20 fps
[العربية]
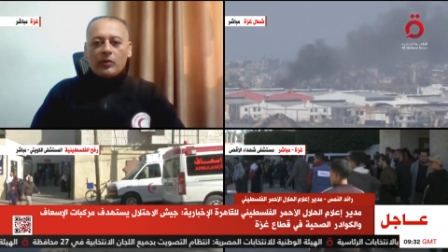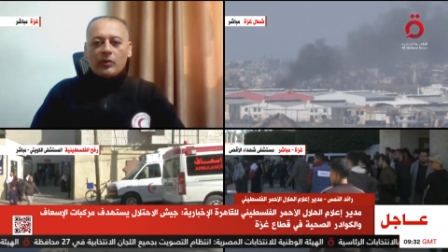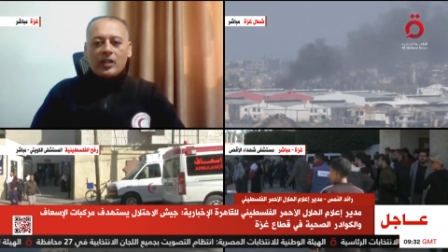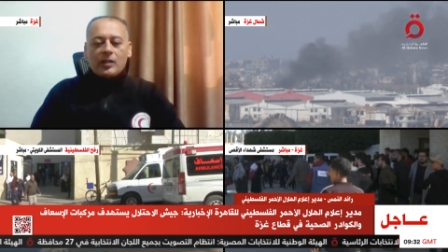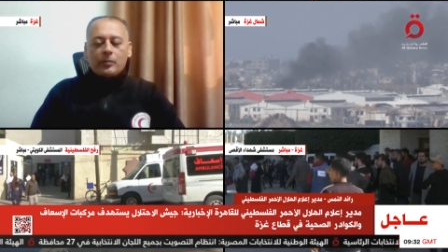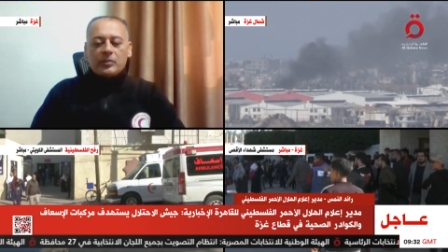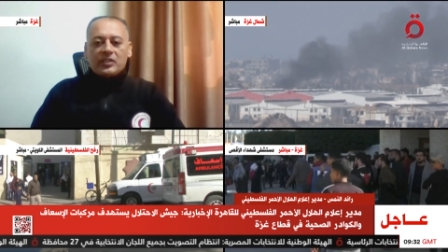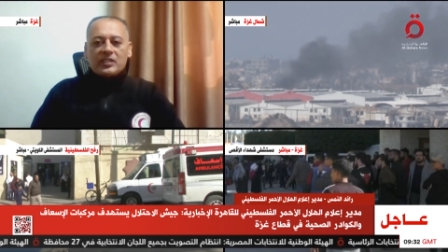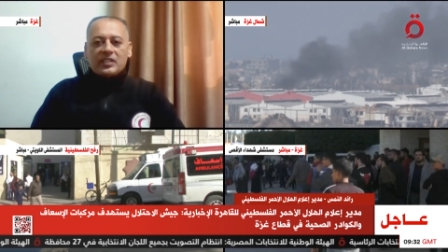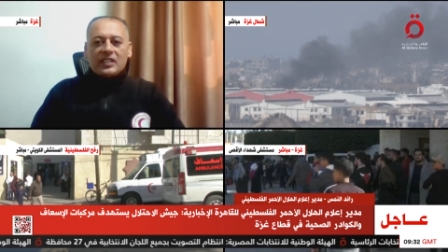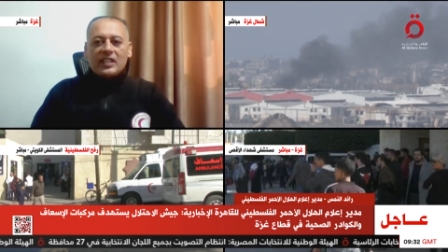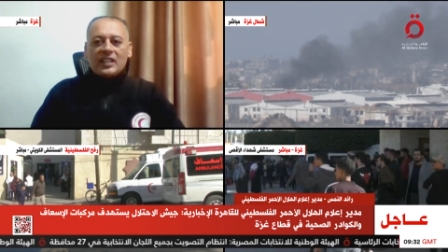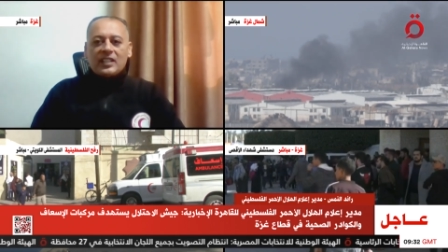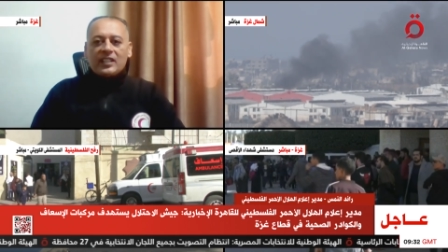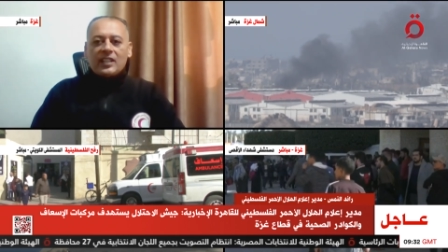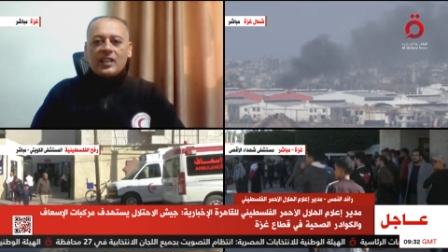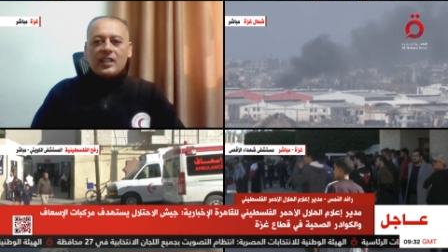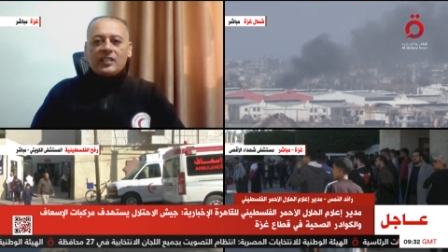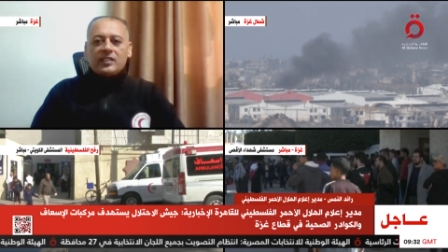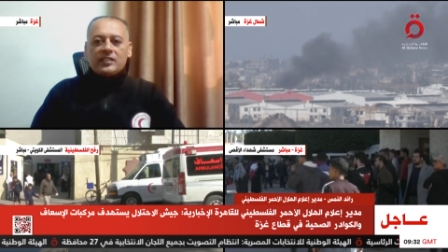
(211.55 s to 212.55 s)

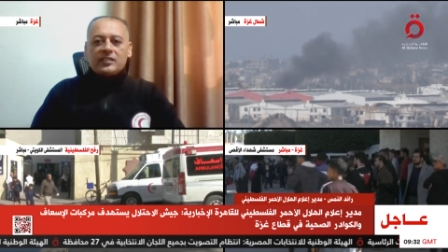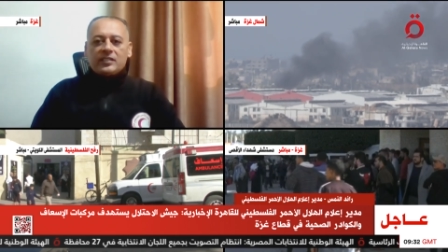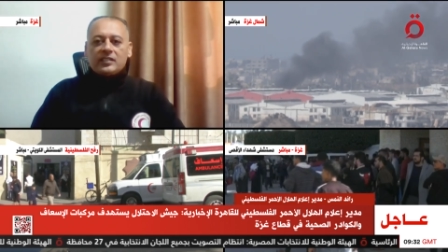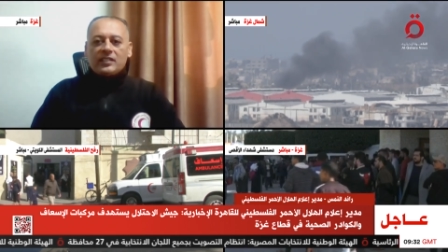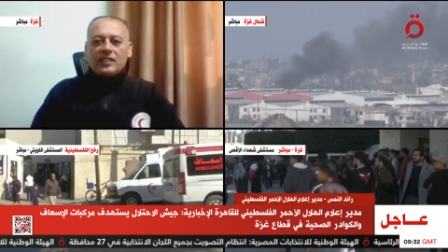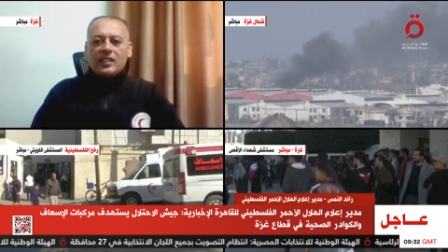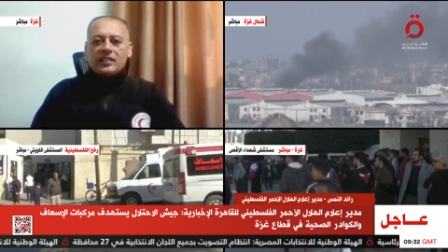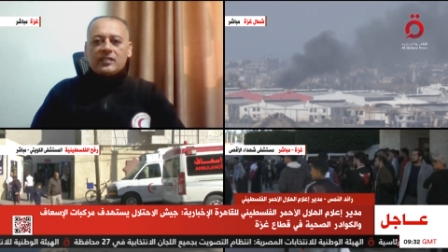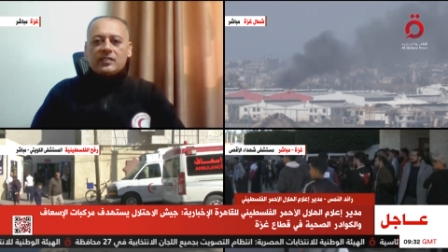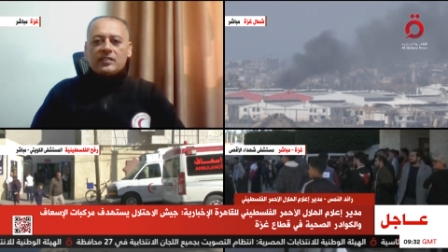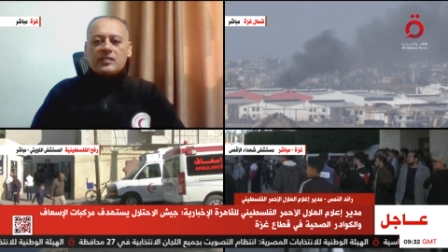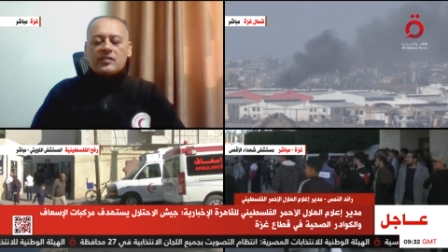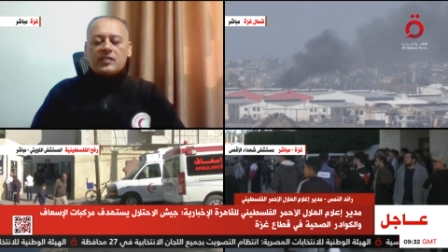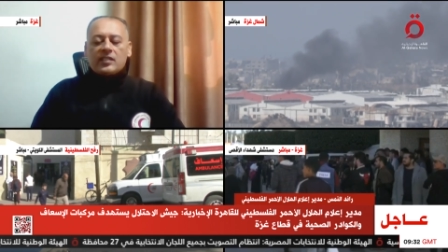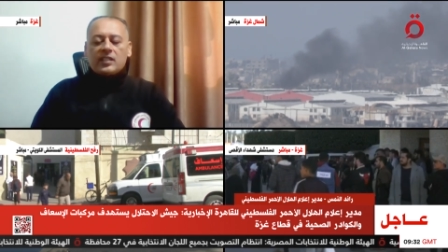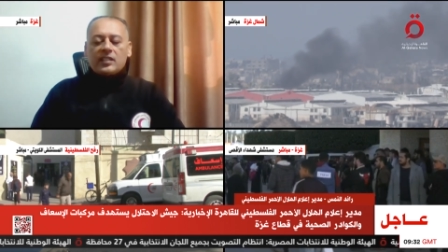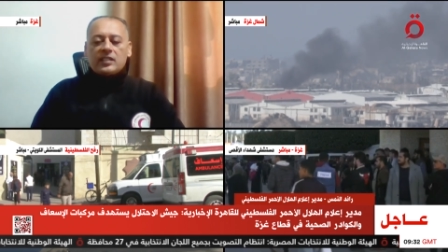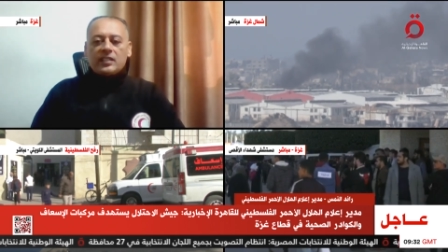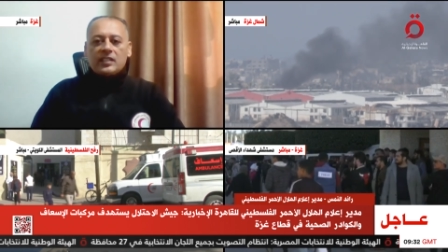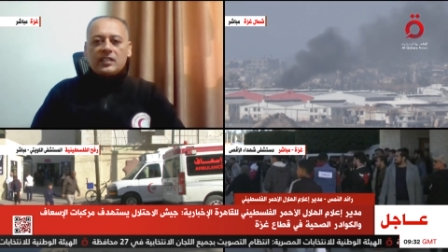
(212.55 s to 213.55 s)
وبالتالي الاعتداءات
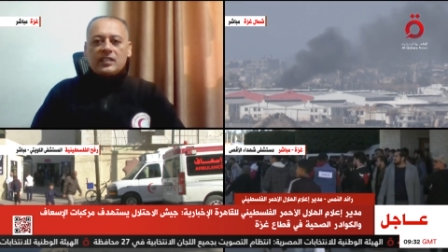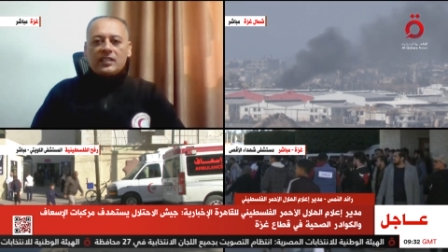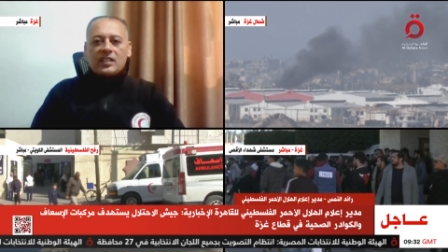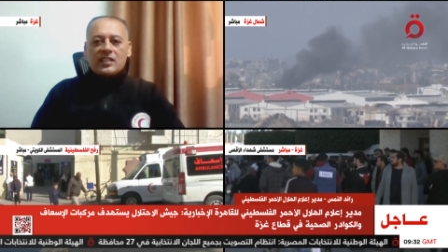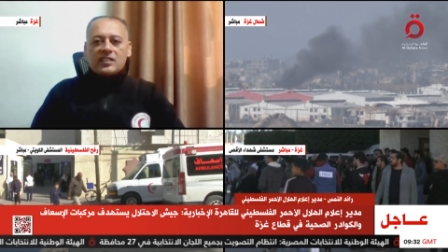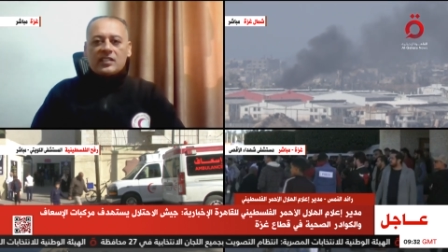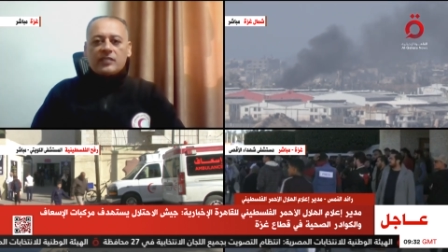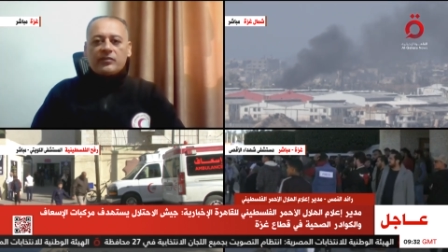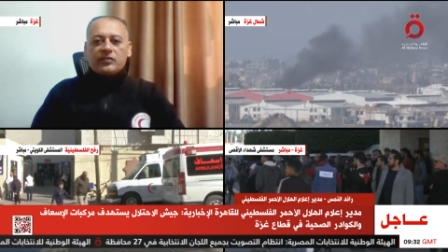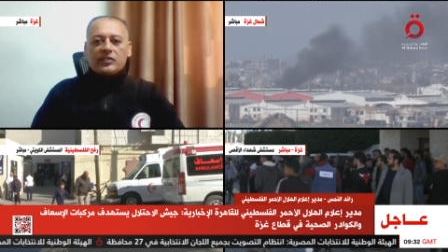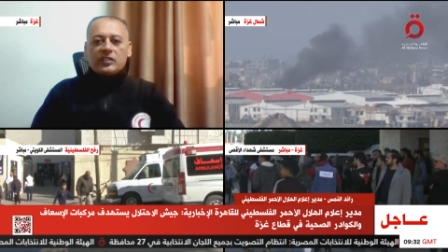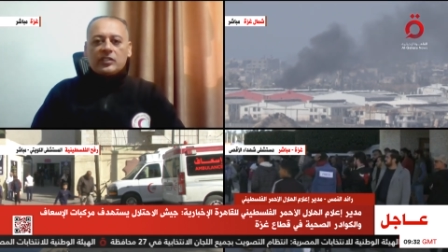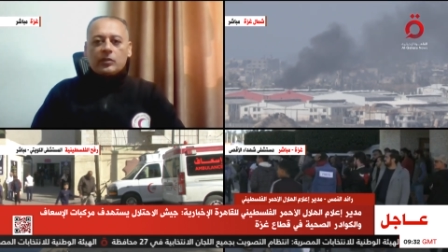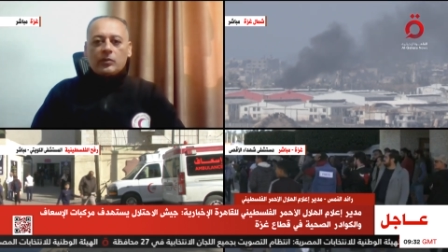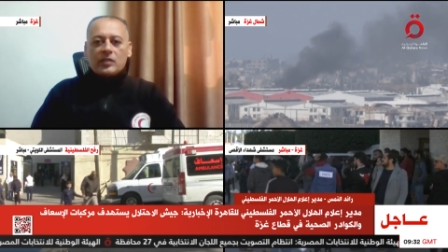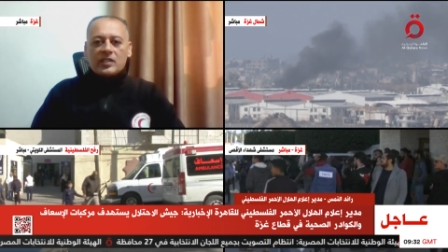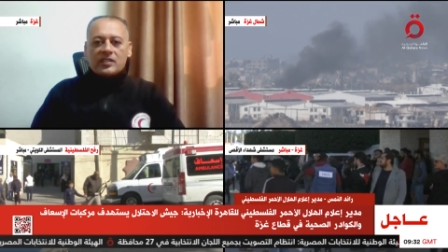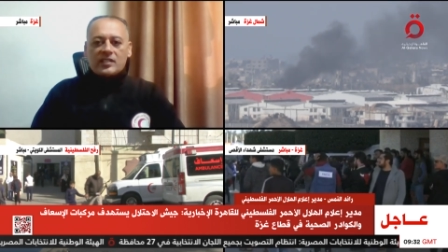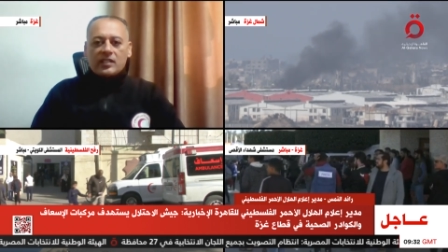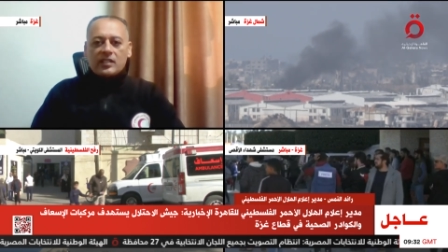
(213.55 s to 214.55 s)
الإسرائيلية للأسف
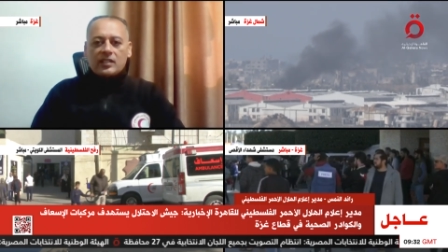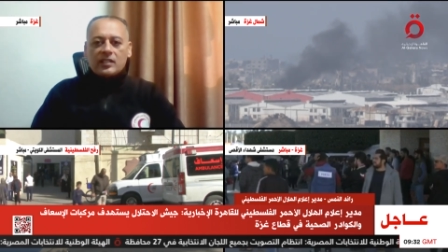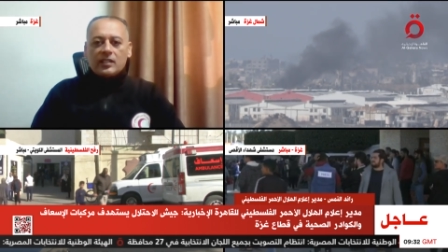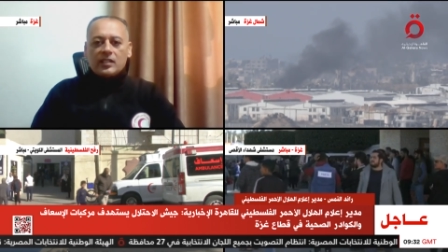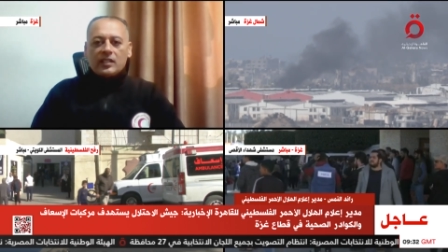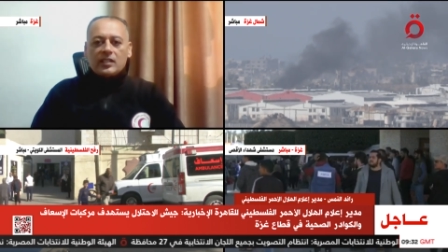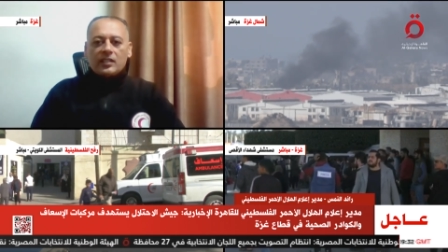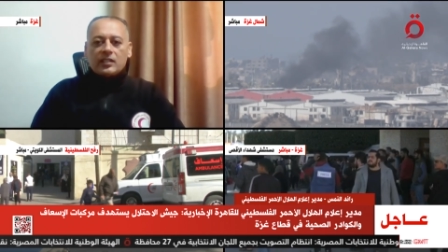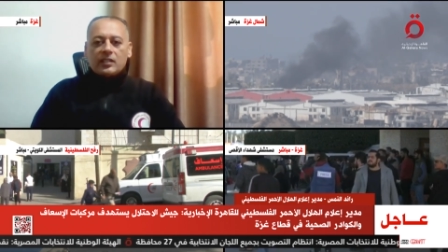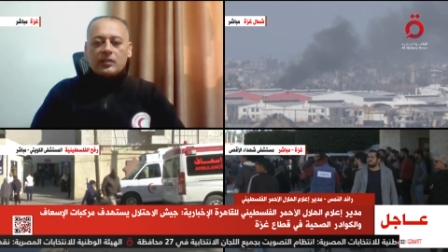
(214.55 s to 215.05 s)
تتواصل